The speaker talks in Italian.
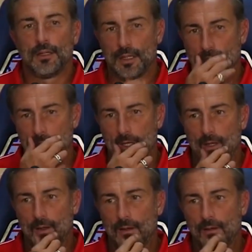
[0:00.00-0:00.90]

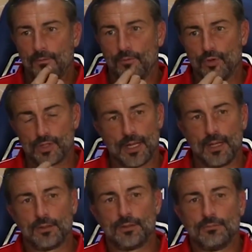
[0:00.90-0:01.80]
eh,
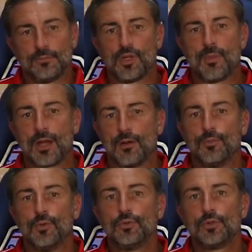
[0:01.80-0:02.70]
forse ci manca un
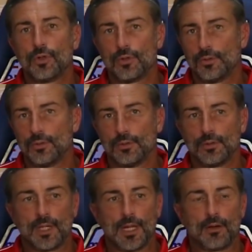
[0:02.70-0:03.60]

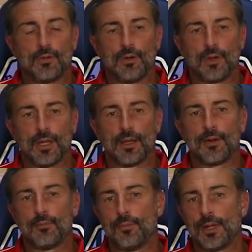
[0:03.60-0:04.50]
punto, che era quello che
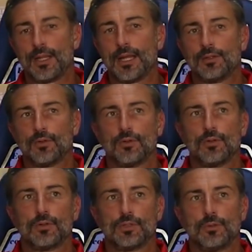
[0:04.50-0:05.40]
avremmo
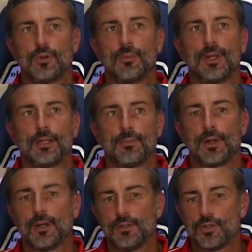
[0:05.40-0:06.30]
meritato sicuramente per
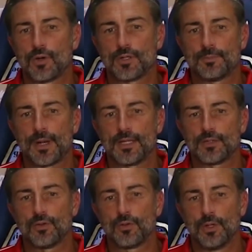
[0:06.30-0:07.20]
il gioco
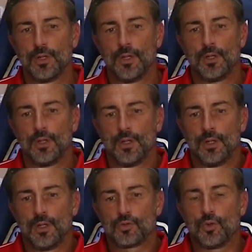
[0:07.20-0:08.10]
espresso
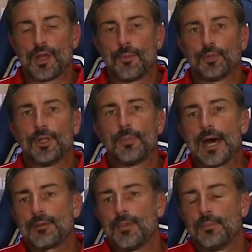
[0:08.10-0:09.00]
sul campo del
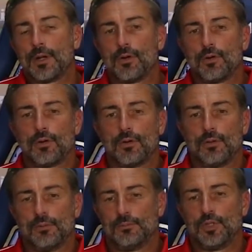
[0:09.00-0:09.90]
Parma,
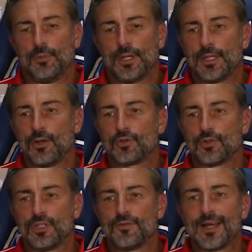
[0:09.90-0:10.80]
però io mi ritengo
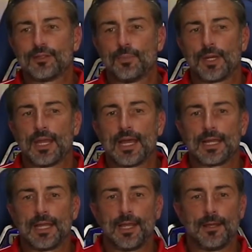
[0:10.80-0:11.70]
soddisfatto perché
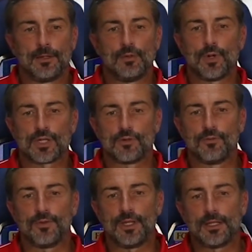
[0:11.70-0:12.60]
anche in una
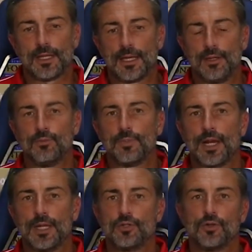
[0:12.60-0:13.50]
sconfitta, in un
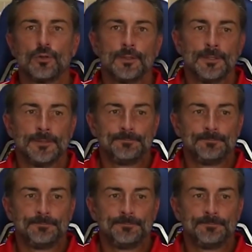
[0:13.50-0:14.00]
pareggio,